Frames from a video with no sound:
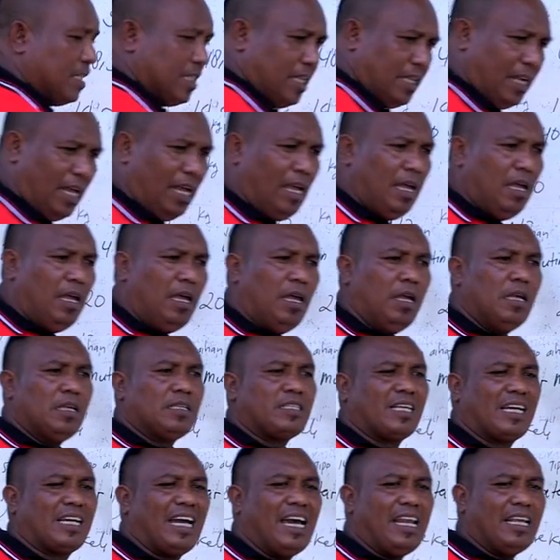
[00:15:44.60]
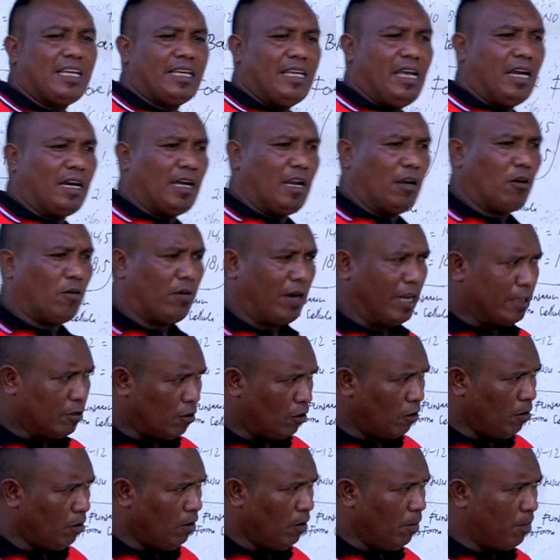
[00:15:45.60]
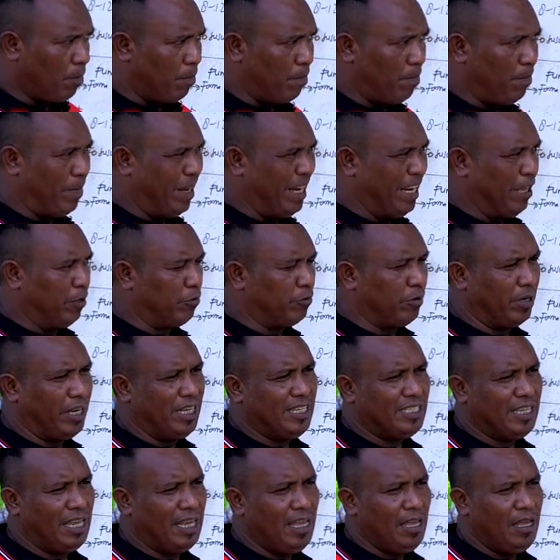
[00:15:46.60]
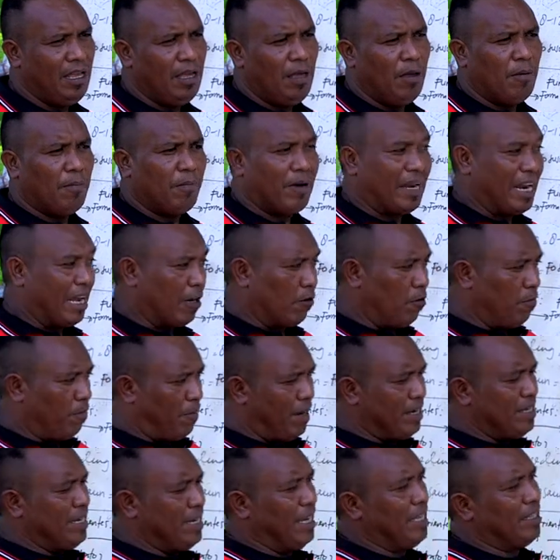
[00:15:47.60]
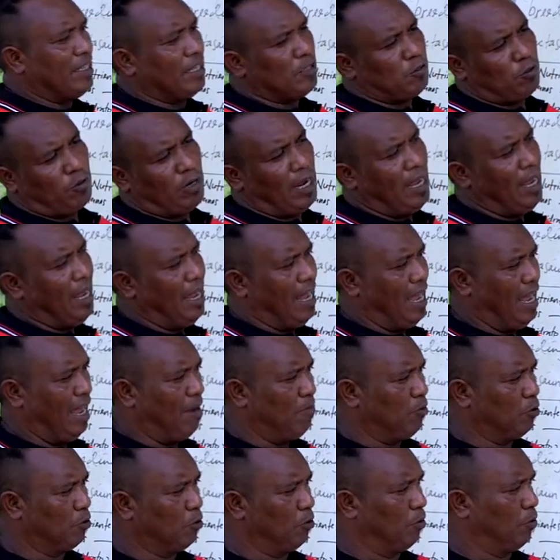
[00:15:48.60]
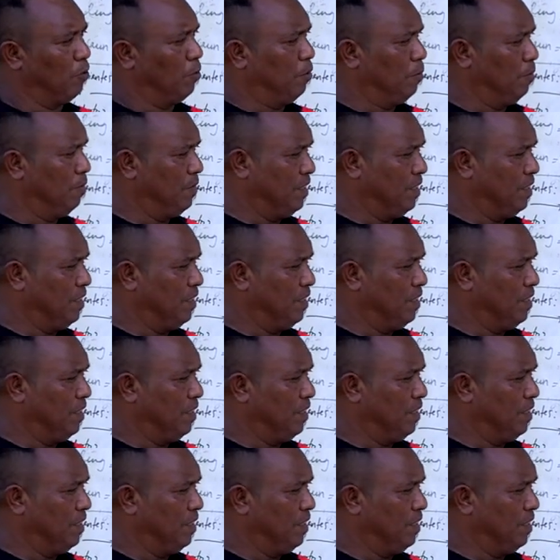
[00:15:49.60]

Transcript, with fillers: sira, sekarik IH kalkulator, bele utiliza para akompanya ita sura hamutu.